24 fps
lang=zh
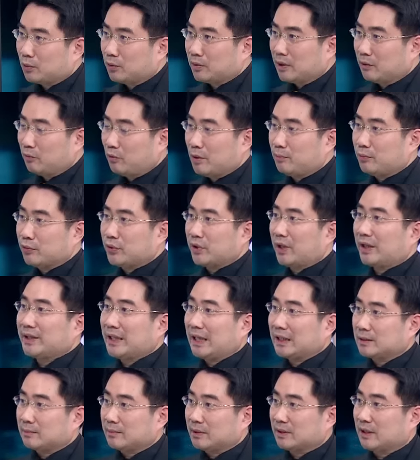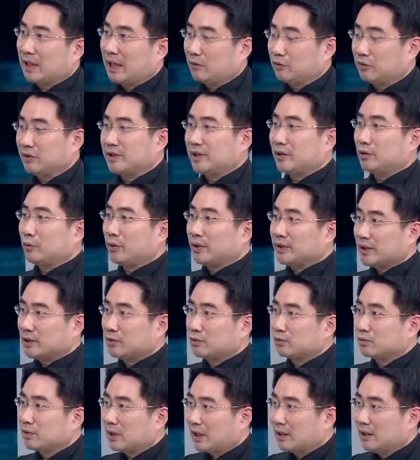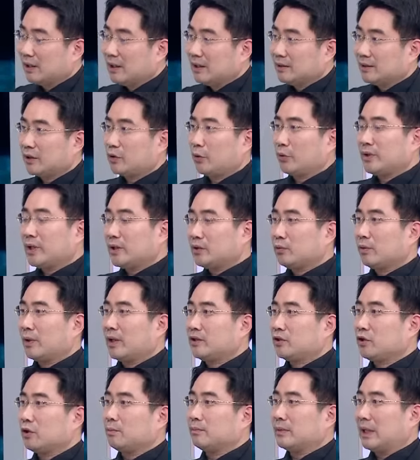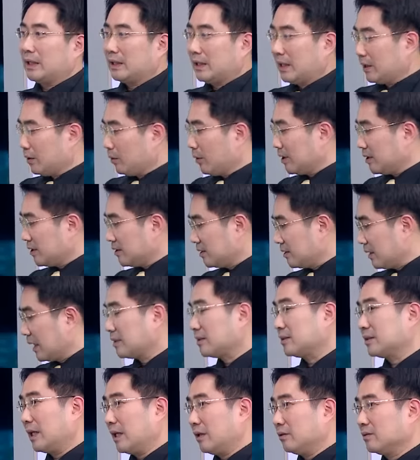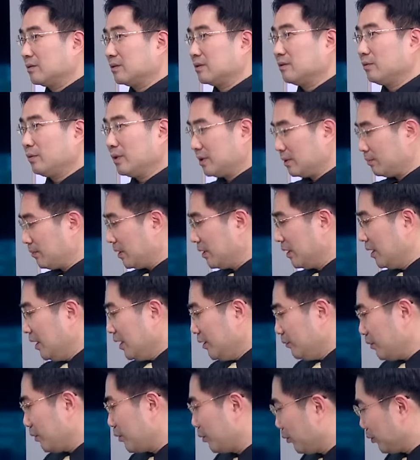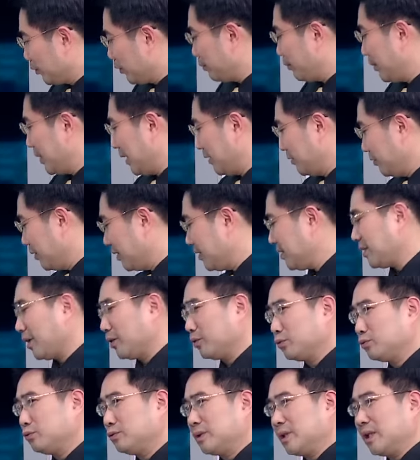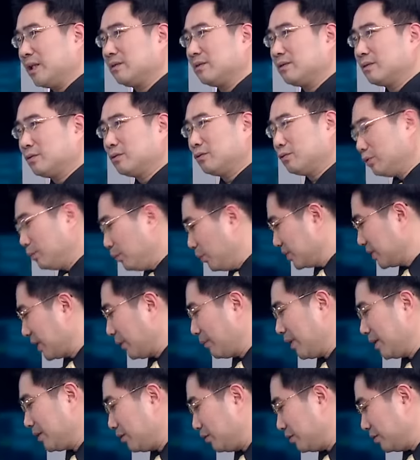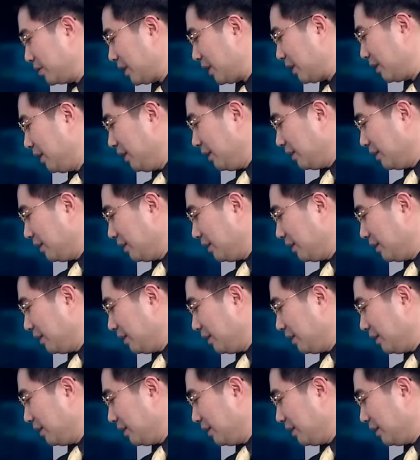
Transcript: 多了，我也不需要压这么大，我就先推荐出来。嗯。推出来，就我们来看的话，其实它是好事。为什么？因为过去本来就很少出现。突破三万口的，